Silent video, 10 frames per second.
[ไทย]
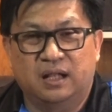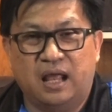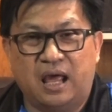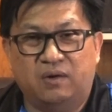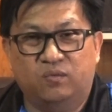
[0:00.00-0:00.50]

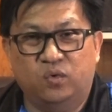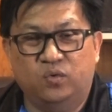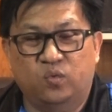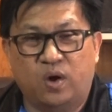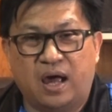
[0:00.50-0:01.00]
และวุ่
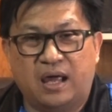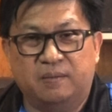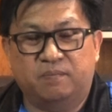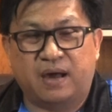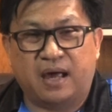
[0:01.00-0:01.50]
นวาย
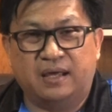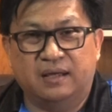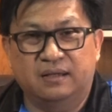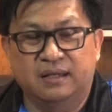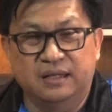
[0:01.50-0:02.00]
ไป
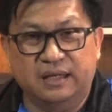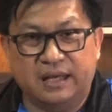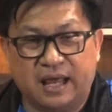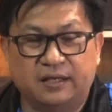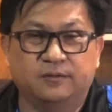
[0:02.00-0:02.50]
เรื่อ
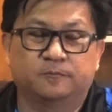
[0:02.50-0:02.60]
ยๆนั้น